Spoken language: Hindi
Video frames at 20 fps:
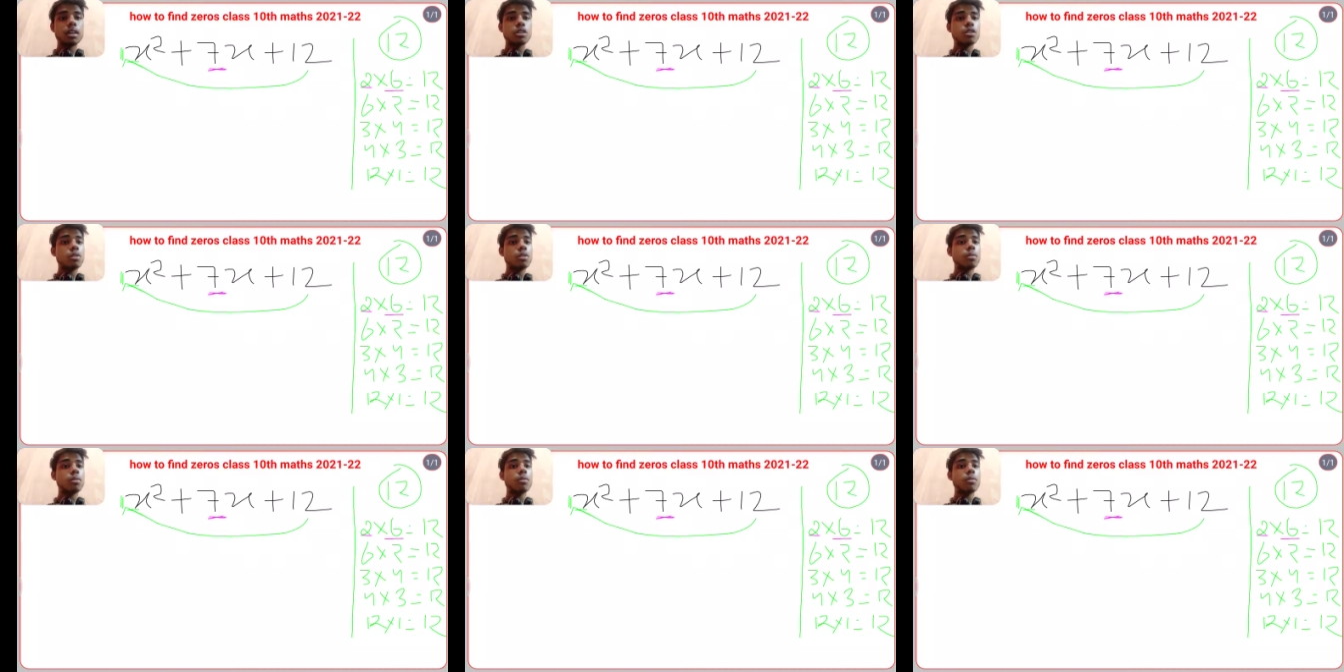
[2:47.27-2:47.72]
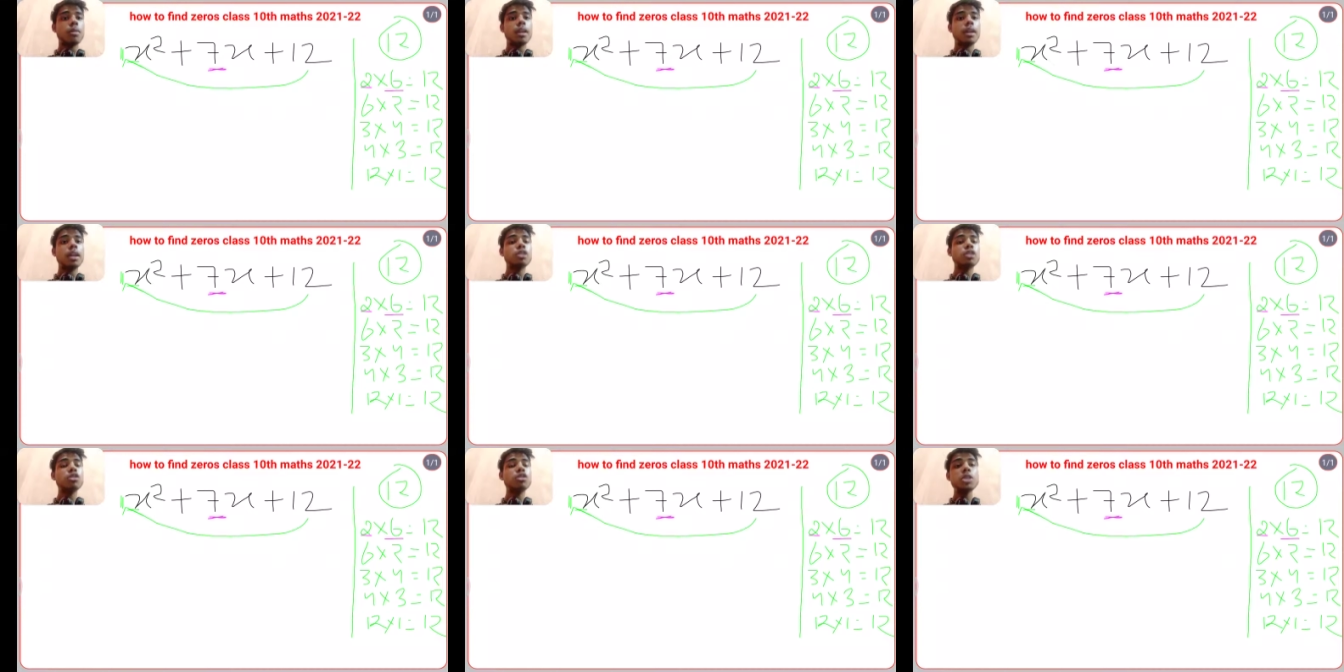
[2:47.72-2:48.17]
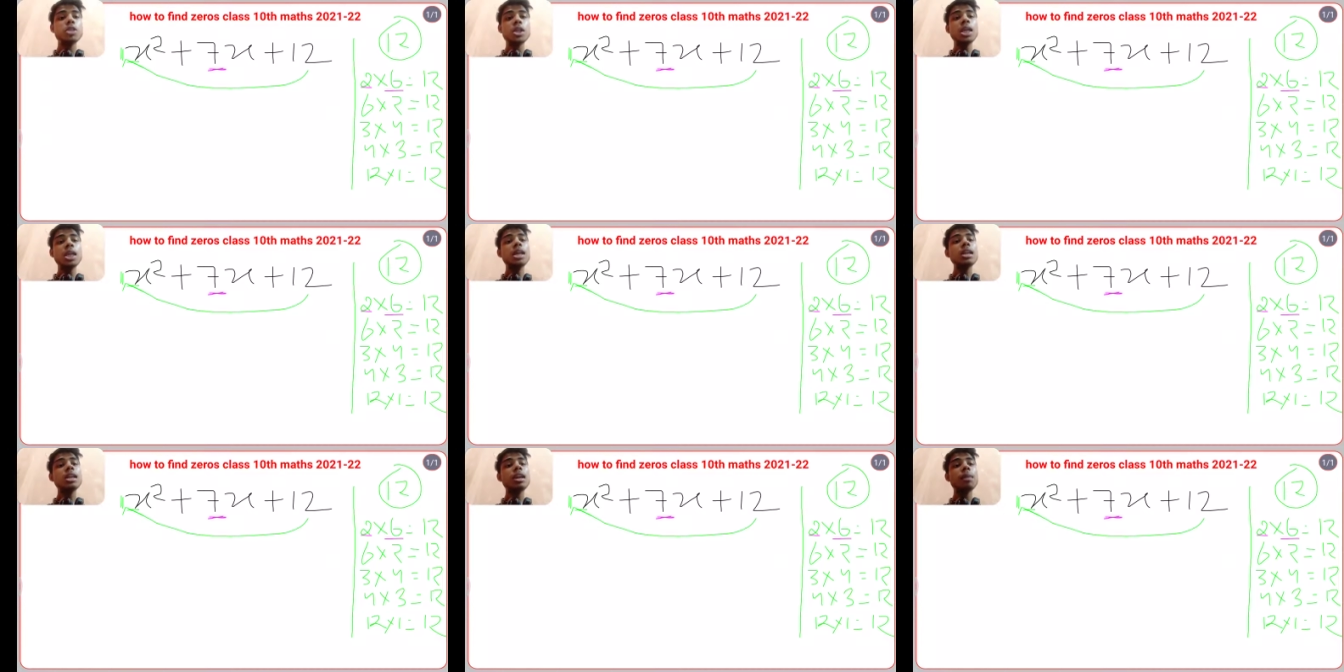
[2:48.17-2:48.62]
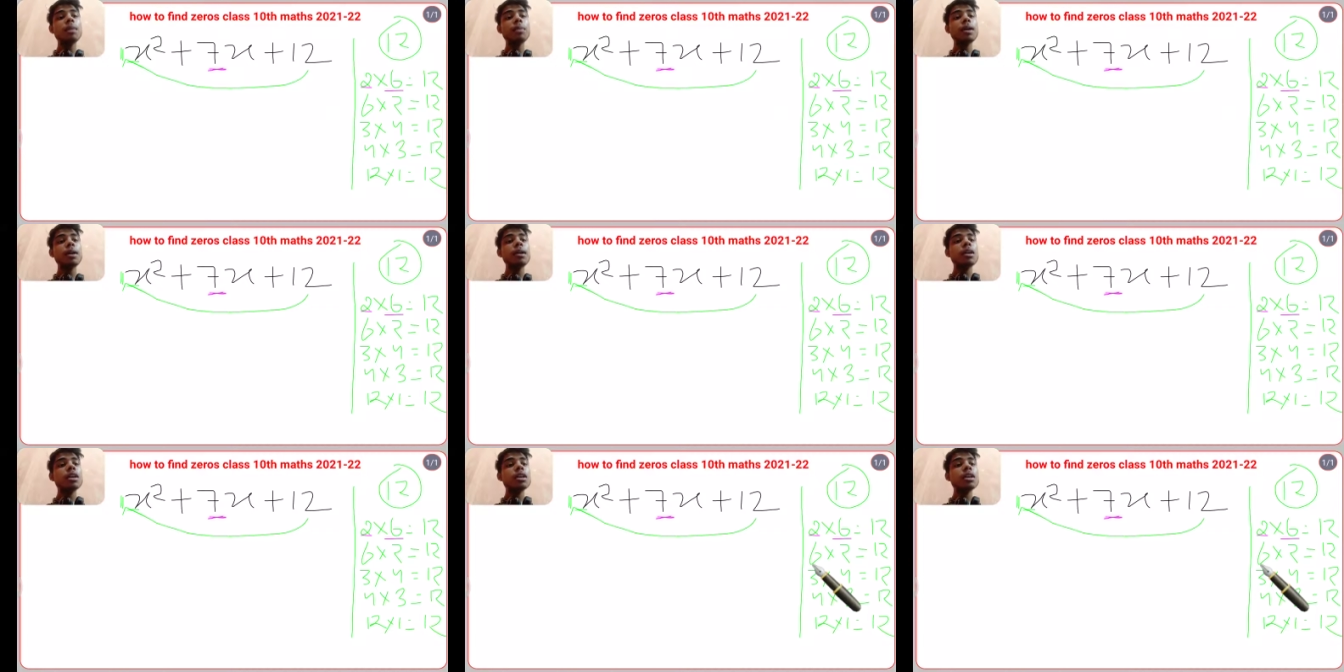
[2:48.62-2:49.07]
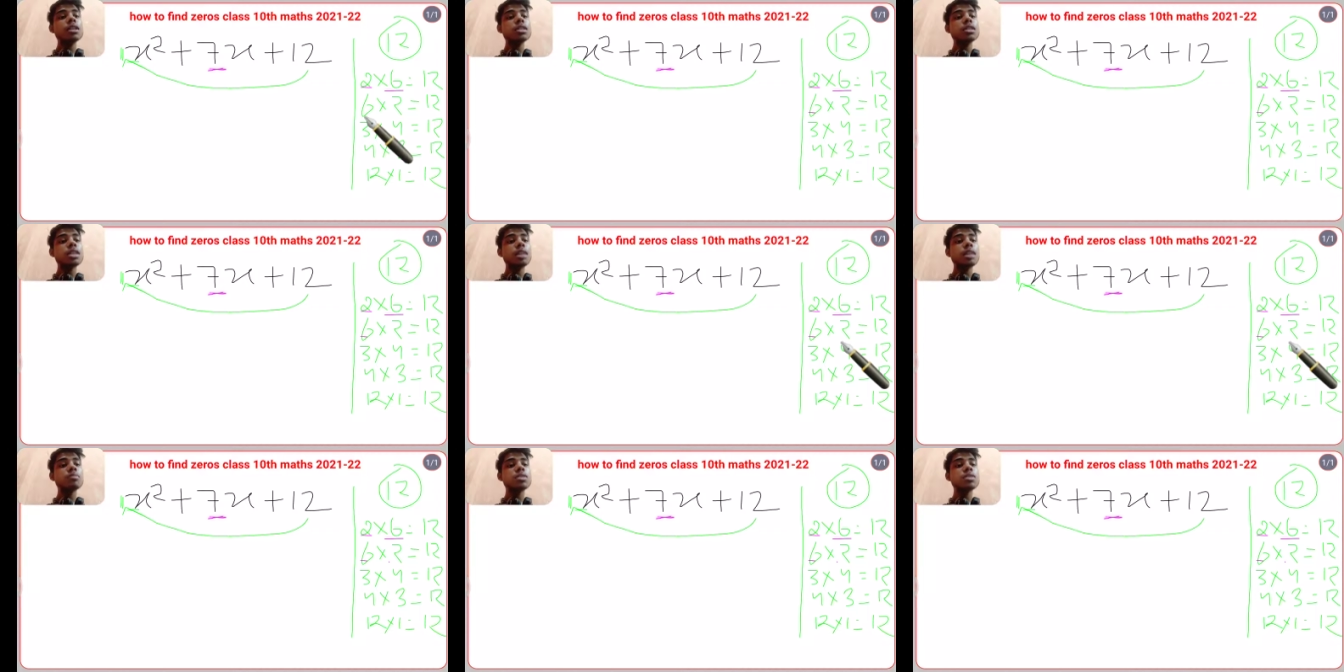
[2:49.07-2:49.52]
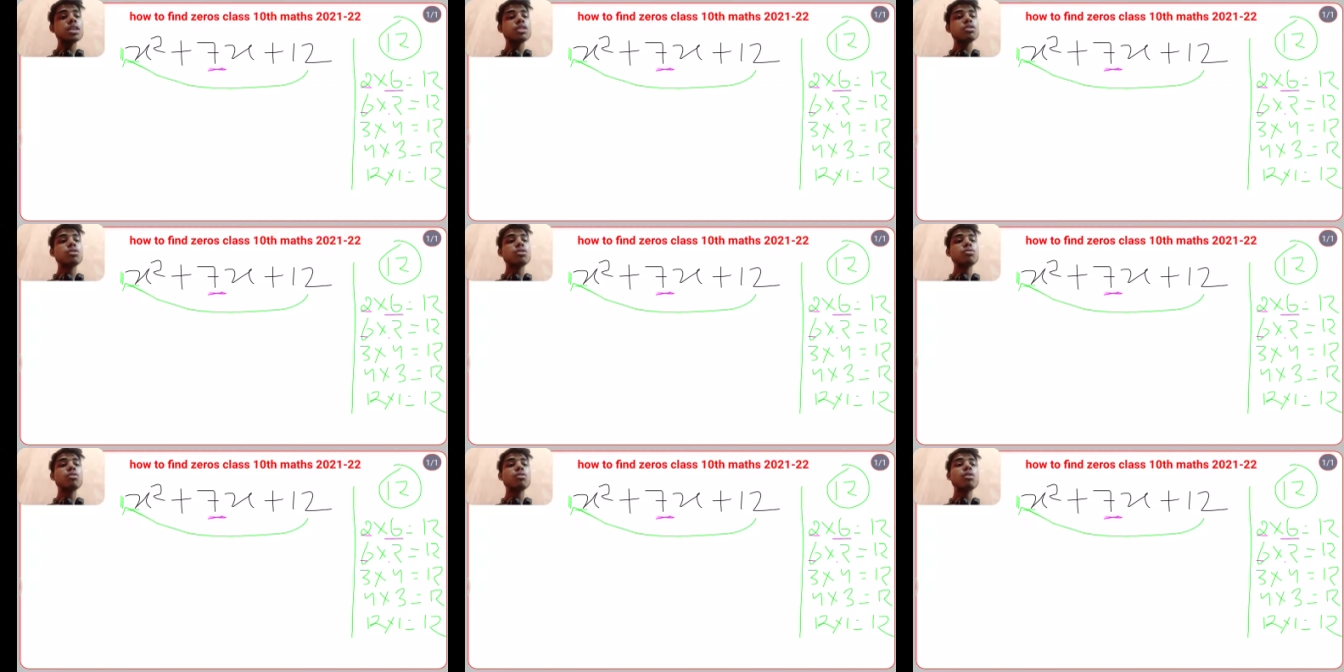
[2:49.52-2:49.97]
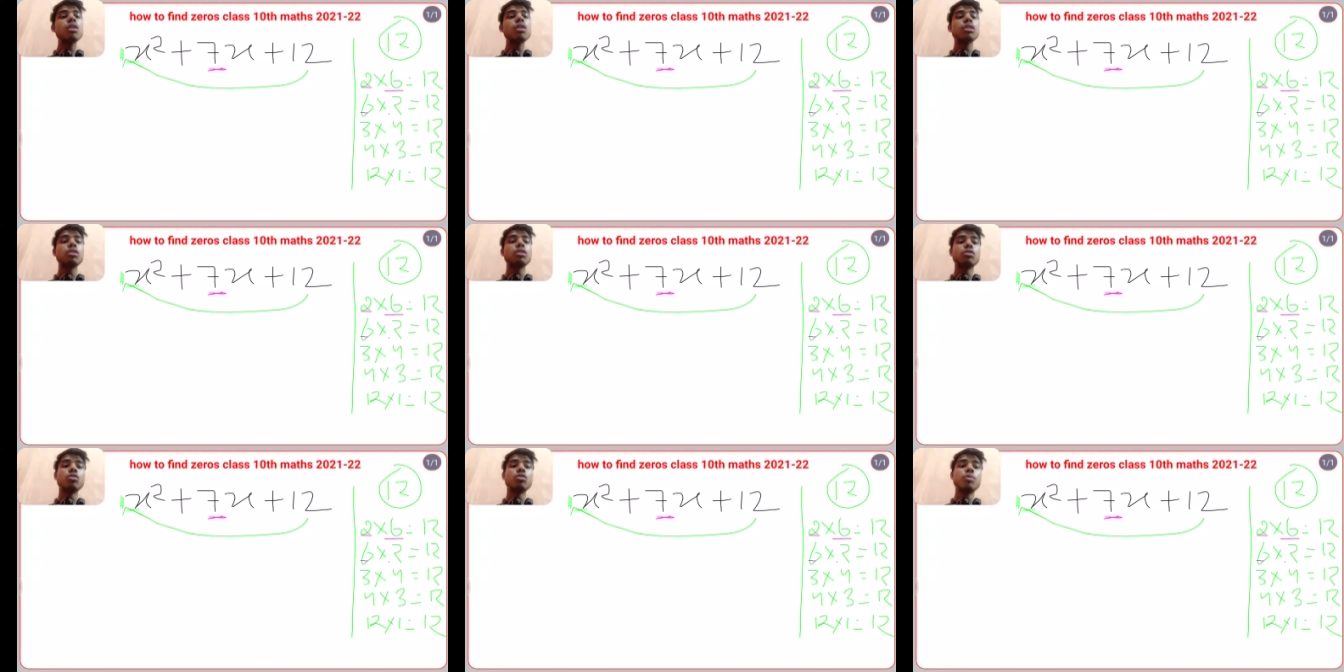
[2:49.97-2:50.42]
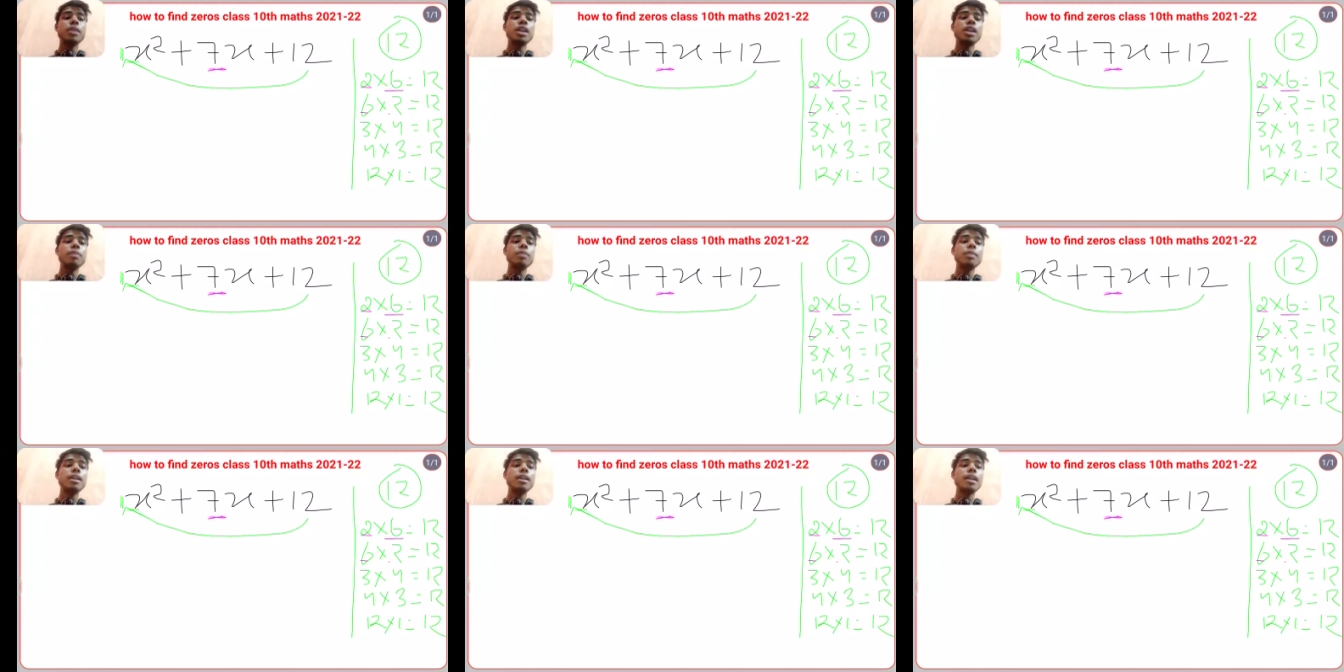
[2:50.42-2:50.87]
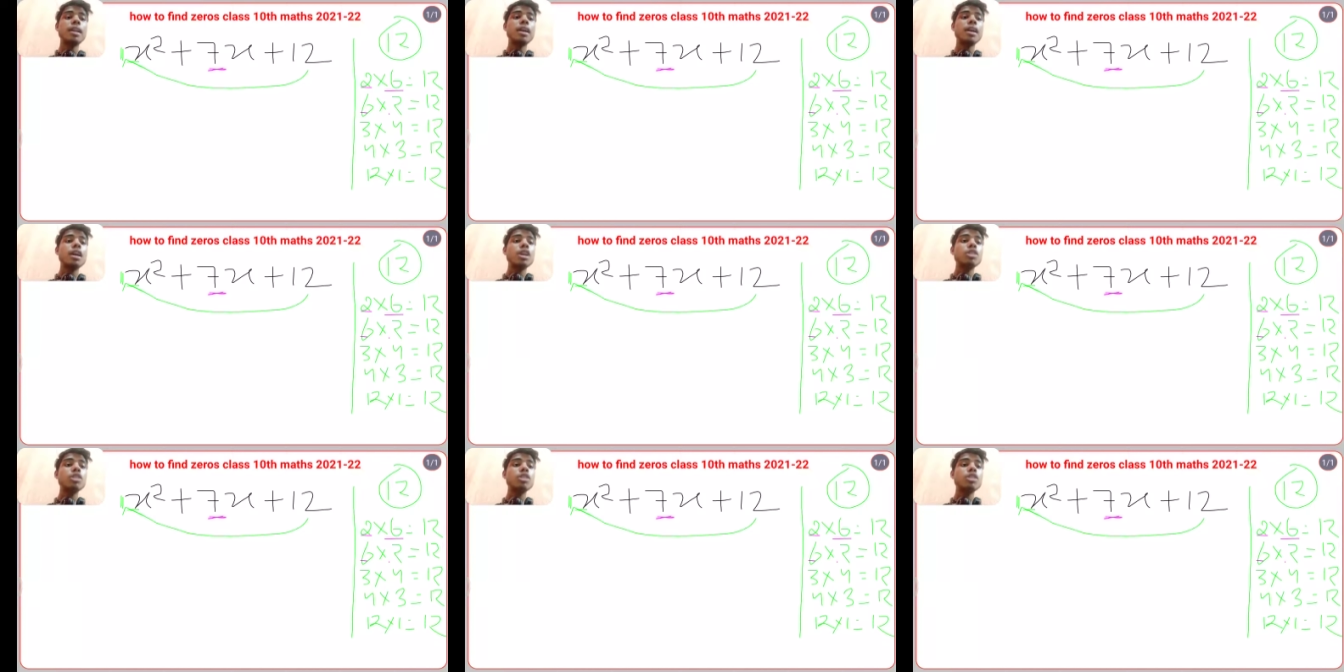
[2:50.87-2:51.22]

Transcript: तो एट तो हमें चाहिए नहीं यहाँ पे सेम सिक्स और टू को करता हूँ तो भी एट मिल रहा है